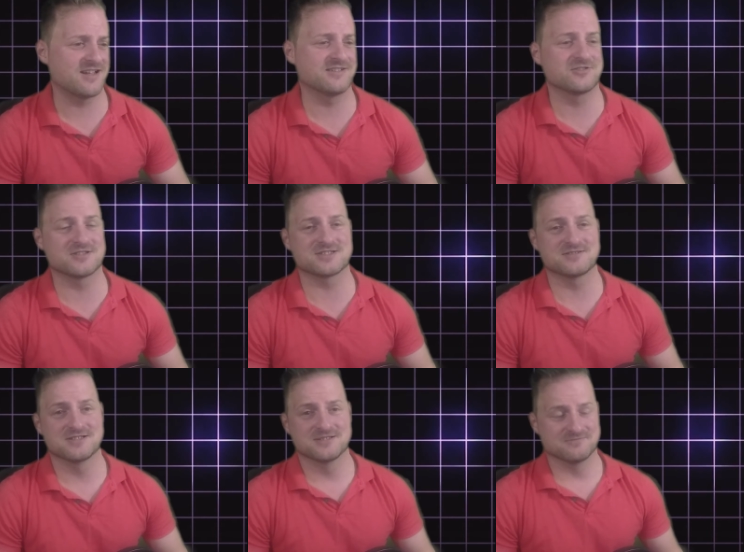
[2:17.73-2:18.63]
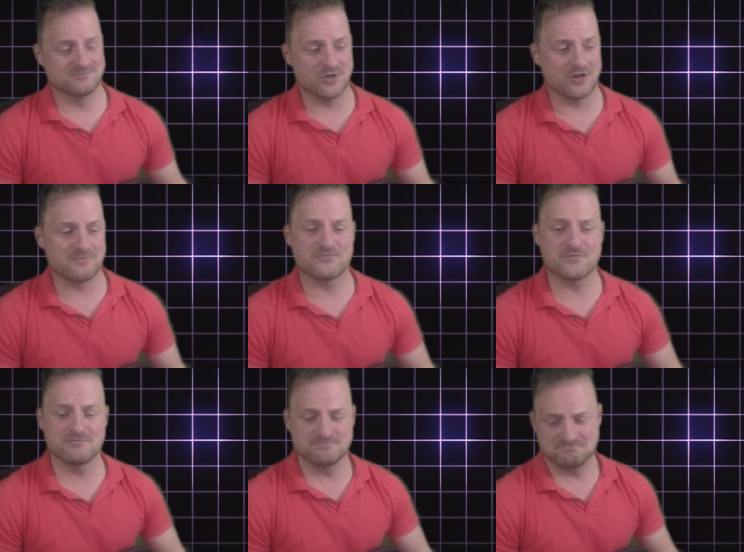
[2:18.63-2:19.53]
Entonces, bueno,
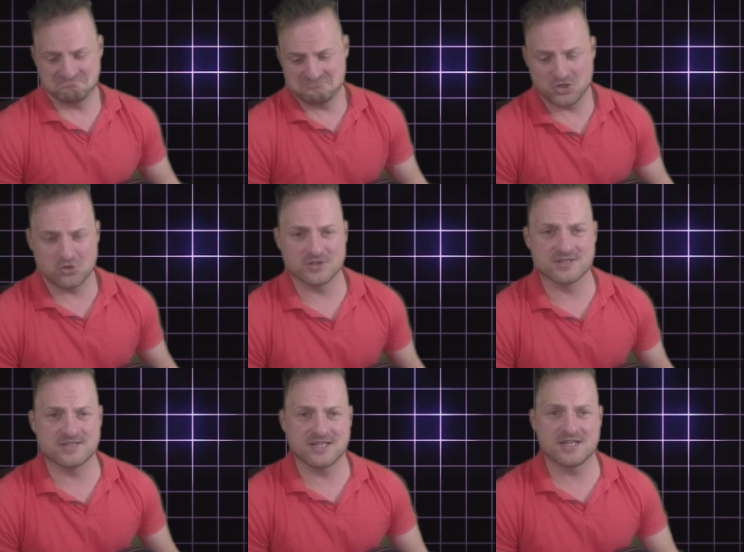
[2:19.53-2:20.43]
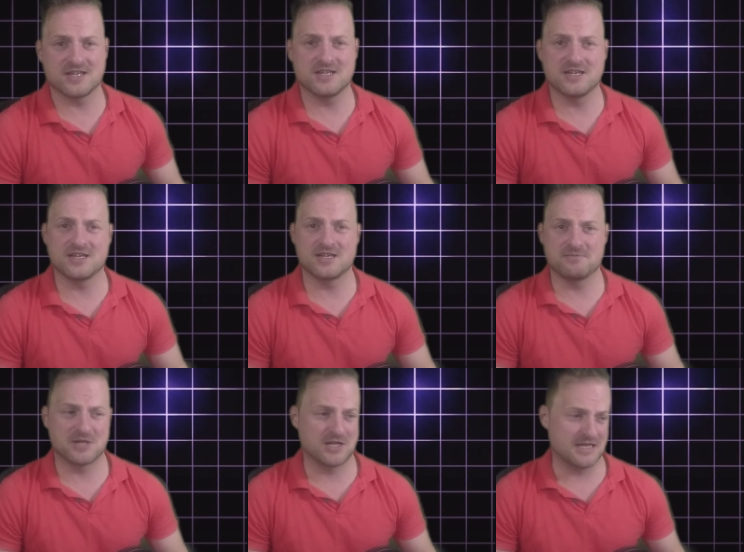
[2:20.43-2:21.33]
yo lo intenté y,
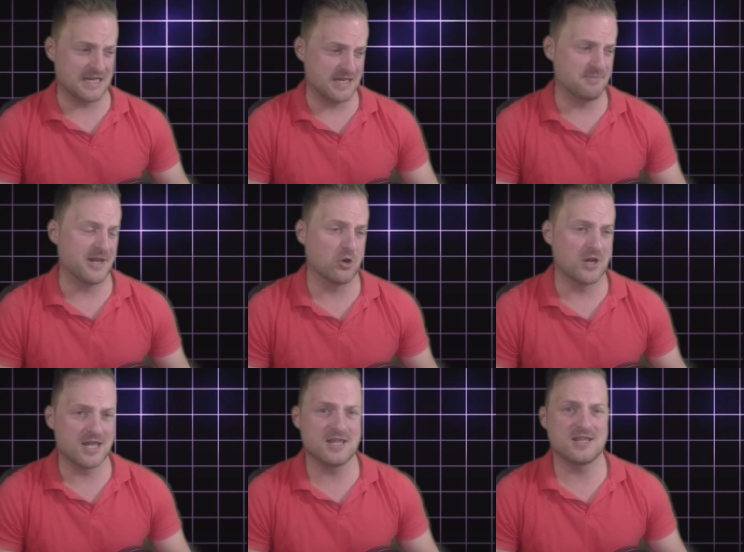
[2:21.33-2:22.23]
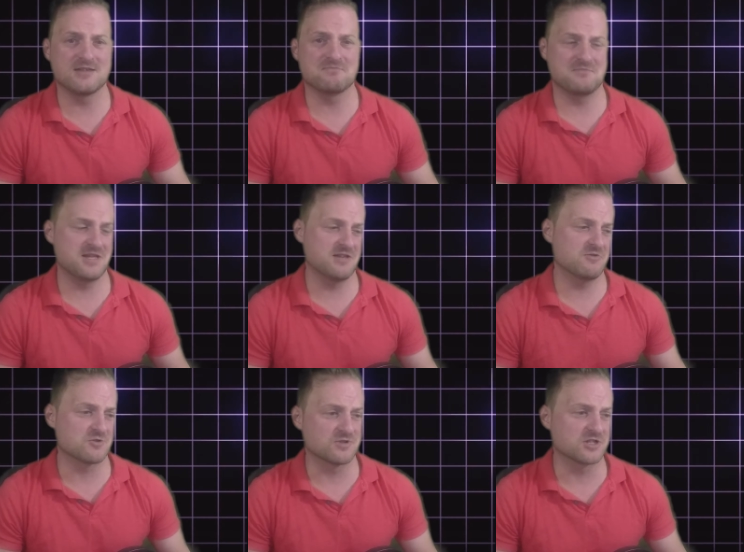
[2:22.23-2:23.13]
me, lo leí, vi
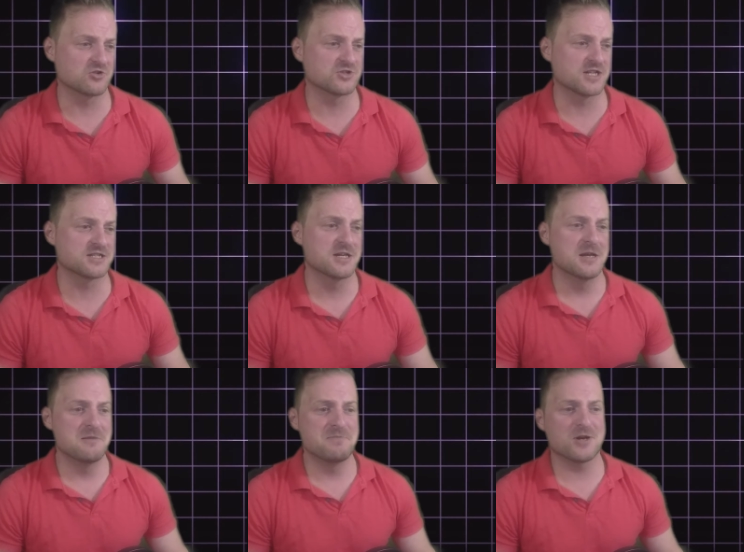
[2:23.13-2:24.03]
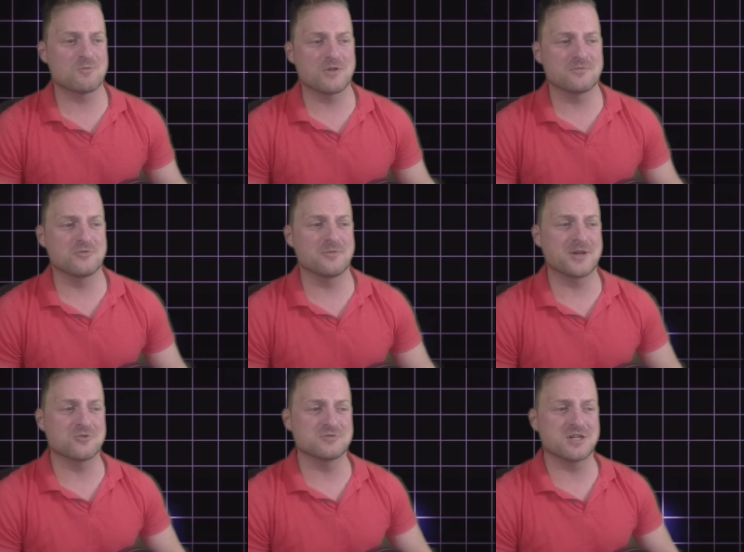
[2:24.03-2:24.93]
unas cuantas cosas, pero cuando me
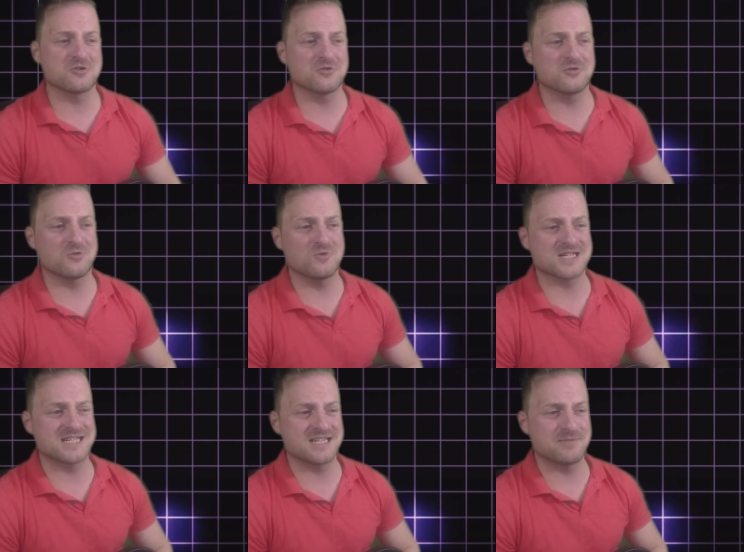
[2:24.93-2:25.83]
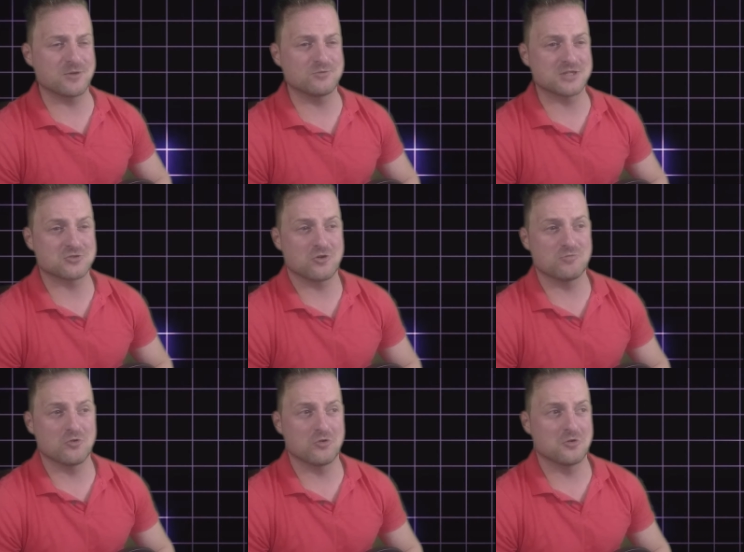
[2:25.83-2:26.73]
encontré con una serie de preguntas
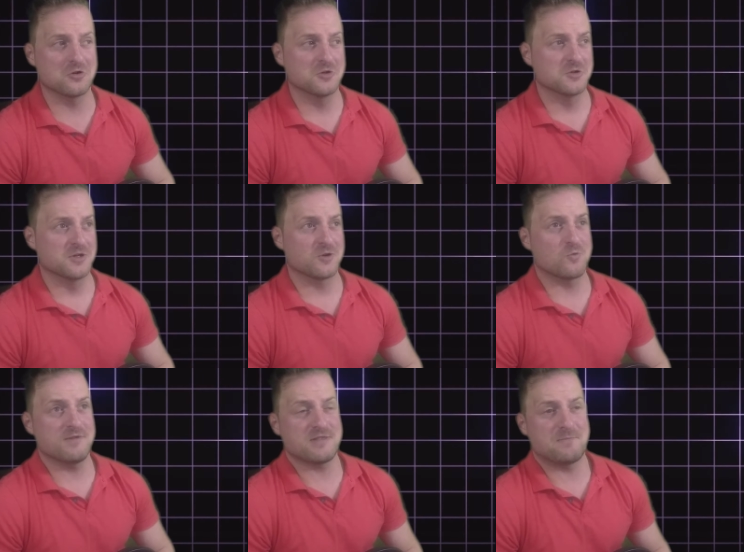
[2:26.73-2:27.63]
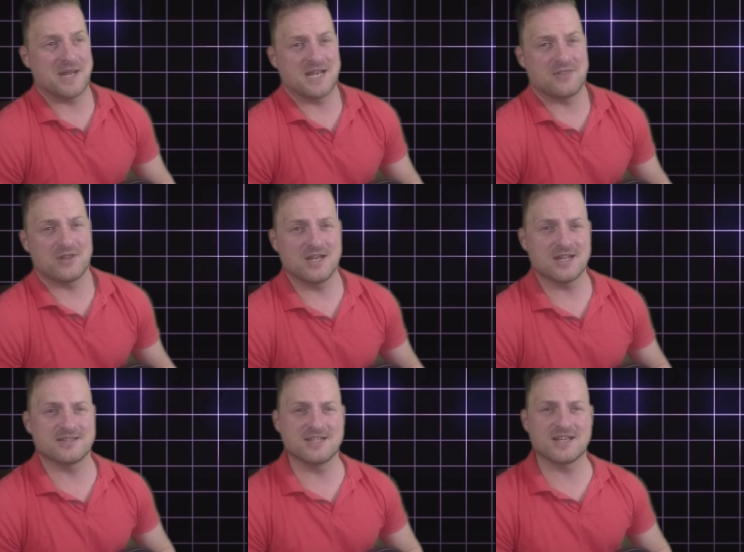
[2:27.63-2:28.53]
como ¿cuánta
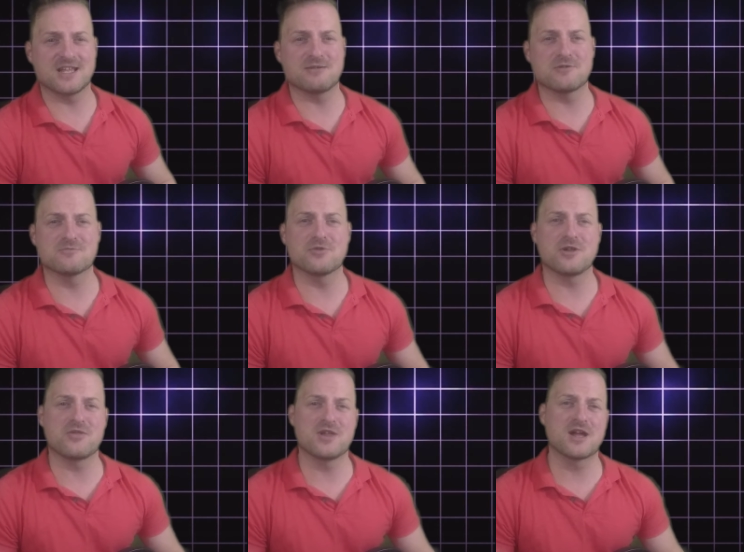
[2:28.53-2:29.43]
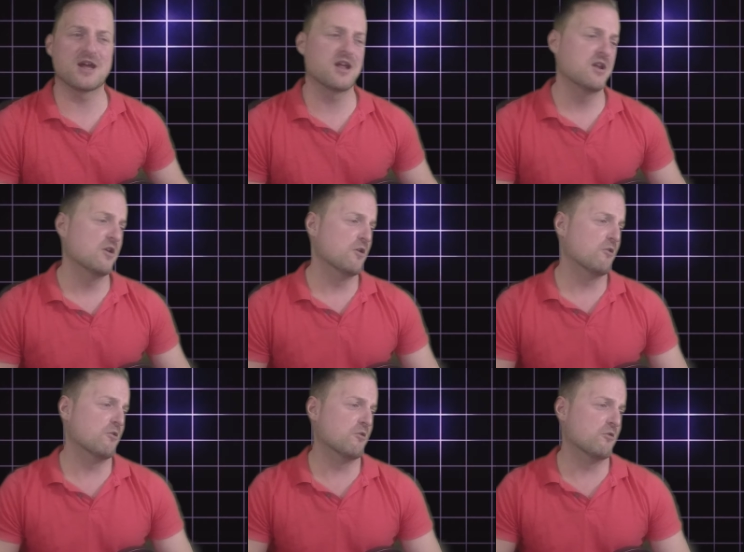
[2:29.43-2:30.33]
penicilina tiene que llevar un policía?
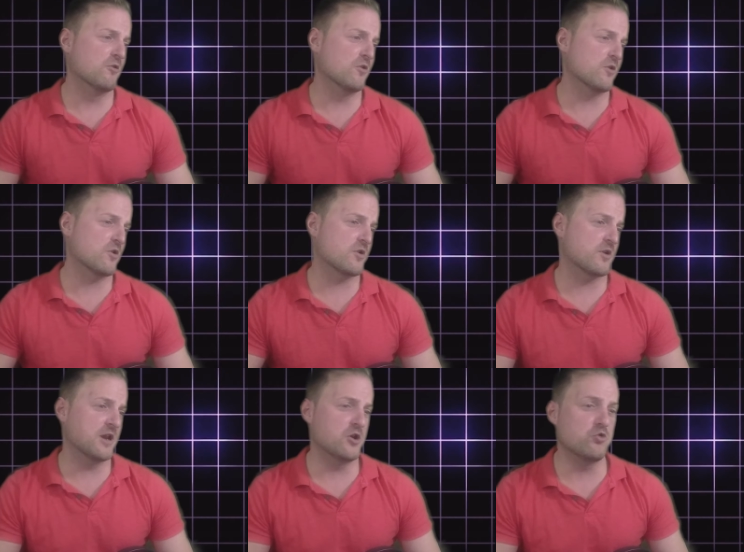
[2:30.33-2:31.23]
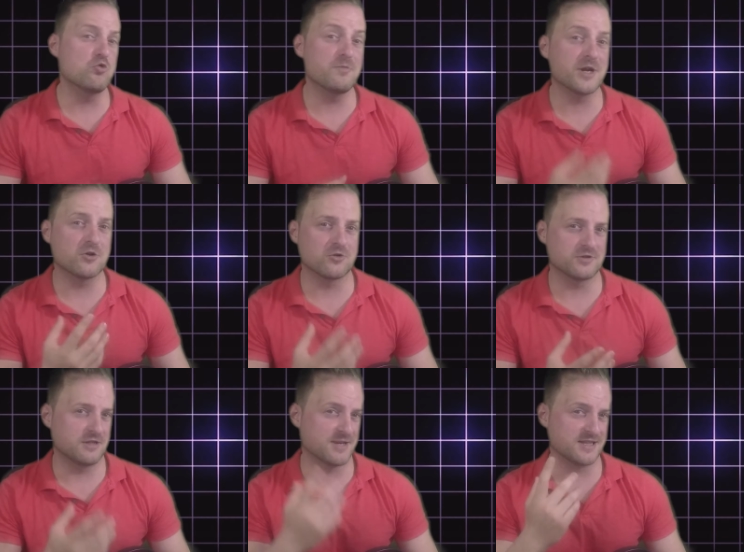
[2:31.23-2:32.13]
o el número de,